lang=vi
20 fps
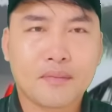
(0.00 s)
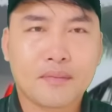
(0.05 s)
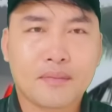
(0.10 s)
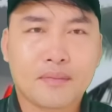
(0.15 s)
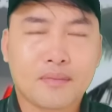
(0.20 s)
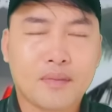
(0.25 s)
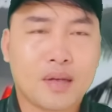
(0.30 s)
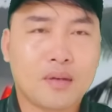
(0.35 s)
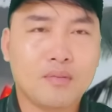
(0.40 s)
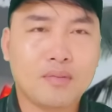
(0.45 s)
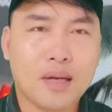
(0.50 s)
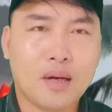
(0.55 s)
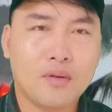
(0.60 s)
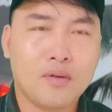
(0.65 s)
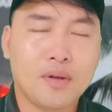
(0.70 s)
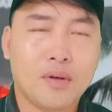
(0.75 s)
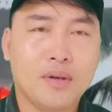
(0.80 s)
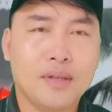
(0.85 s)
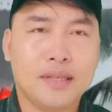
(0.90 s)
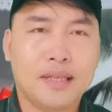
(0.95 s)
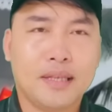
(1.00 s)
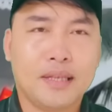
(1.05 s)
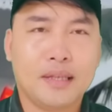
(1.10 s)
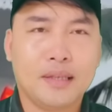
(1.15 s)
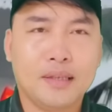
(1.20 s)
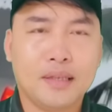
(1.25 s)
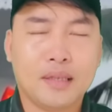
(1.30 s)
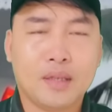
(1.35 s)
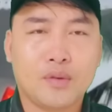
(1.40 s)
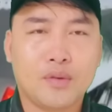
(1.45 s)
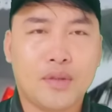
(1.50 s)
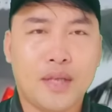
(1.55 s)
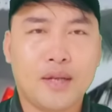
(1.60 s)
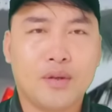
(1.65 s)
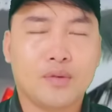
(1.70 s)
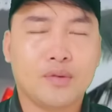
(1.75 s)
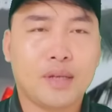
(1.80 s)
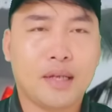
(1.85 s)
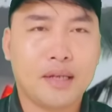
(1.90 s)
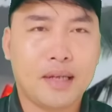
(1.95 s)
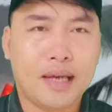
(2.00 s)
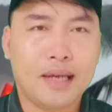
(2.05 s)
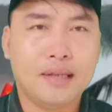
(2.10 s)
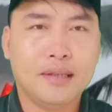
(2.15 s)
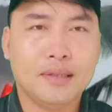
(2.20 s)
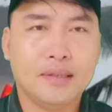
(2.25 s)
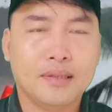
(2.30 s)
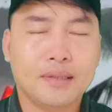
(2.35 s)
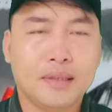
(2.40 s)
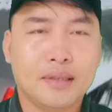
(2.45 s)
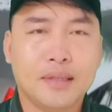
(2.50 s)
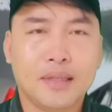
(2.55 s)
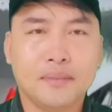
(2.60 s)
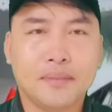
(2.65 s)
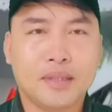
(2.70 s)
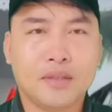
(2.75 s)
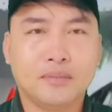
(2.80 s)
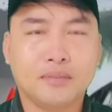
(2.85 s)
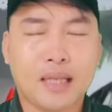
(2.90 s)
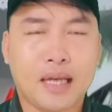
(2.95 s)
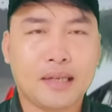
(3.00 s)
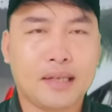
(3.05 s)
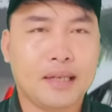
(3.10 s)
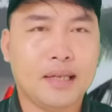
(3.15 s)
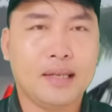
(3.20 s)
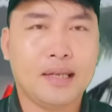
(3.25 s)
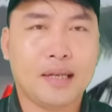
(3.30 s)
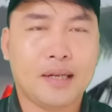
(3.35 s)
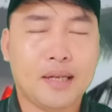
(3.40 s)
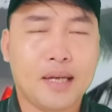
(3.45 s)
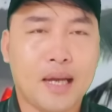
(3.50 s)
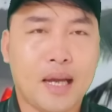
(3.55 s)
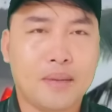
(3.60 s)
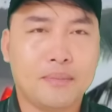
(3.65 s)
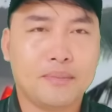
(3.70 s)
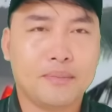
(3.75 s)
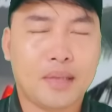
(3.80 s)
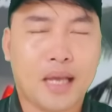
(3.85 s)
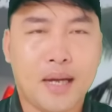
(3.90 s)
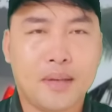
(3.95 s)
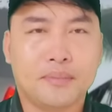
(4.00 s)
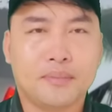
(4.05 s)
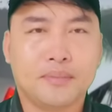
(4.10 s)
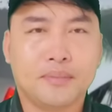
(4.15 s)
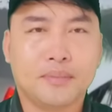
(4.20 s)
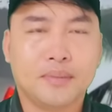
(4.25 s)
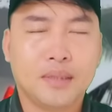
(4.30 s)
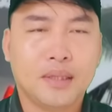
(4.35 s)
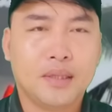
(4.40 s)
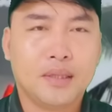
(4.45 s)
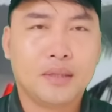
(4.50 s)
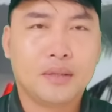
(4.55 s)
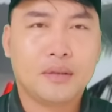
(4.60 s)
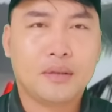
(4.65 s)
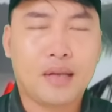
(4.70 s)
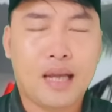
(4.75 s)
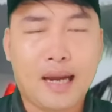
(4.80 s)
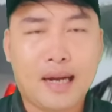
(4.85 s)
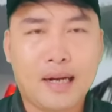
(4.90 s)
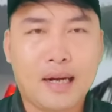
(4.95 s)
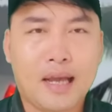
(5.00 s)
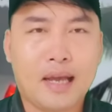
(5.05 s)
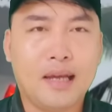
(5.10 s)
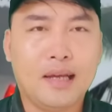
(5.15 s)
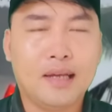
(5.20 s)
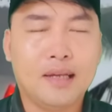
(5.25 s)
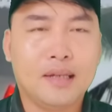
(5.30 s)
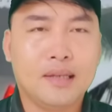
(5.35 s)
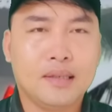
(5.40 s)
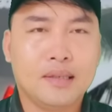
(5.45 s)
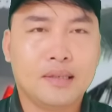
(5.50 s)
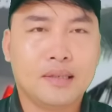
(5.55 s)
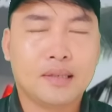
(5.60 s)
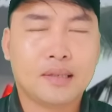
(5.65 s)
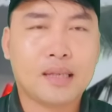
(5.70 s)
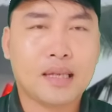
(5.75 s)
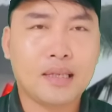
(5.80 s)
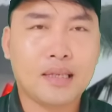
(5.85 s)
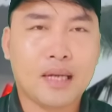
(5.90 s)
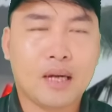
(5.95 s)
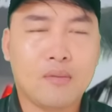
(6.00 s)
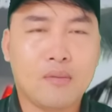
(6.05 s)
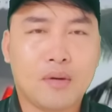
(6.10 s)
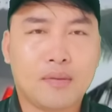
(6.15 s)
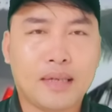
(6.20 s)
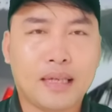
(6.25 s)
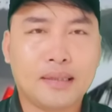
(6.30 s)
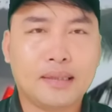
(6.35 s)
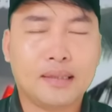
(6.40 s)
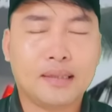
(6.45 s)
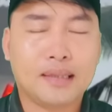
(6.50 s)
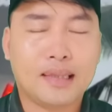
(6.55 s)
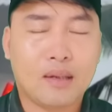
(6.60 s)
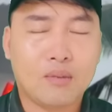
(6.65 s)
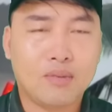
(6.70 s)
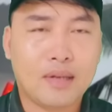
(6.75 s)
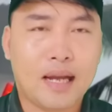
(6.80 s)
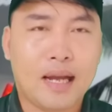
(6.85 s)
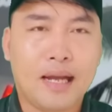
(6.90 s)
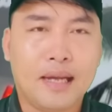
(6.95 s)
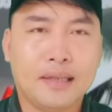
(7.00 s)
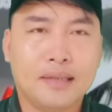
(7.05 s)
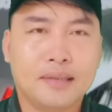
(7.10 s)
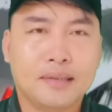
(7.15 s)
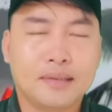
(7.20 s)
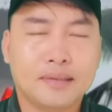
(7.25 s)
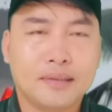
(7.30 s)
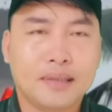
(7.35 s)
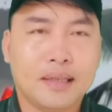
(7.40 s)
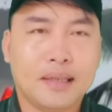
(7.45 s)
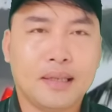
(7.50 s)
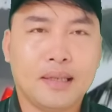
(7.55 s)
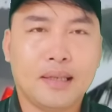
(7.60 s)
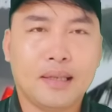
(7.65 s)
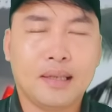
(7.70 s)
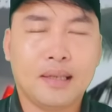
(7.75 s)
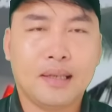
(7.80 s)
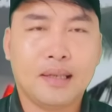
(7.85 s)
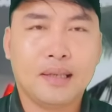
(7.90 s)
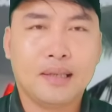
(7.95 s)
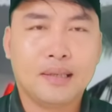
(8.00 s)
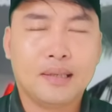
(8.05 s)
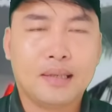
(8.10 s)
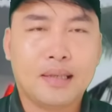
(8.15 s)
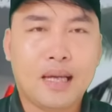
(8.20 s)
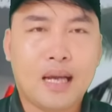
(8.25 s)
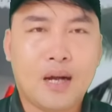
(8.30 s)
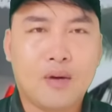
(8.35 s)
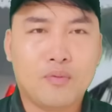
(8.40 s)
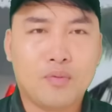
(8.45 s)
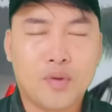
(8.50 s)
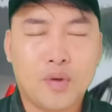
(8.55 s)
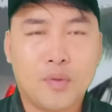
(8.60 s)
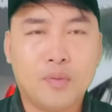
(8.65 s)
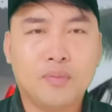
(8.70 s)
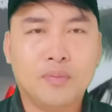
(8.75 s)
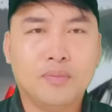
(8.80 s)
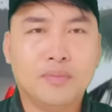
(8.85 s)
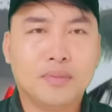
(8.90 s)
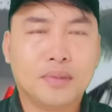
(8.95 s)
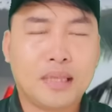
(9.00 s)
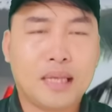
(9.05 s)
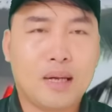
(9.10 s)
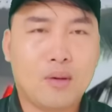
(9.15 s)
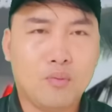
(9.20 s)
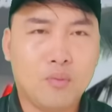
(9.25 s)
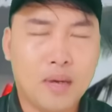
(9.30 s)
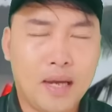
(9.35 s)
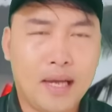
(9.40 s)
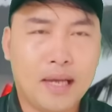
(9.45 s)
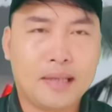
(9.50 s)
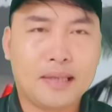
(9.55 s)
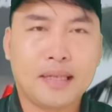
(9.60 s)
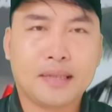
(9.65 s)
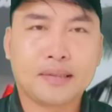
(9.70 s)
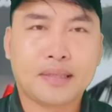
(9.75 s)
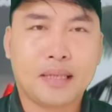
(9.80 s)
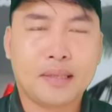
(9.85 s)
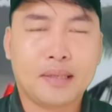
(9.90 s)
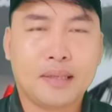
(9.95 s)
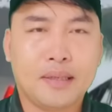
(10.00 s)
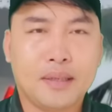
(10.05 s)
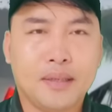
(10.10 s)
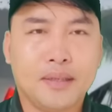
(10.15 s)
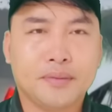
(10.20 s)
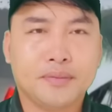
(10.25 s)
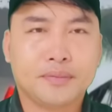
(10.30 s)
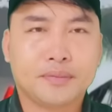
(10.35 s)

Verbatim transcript: là cũng đâu nói gì đến cái câu chuyện của đinh lan nhưng mà chúng ta thấy là nó âm thầm nó lặng lẽ nó tấn công một cách công khai à, ông dũng không hề nhắc tên đến nó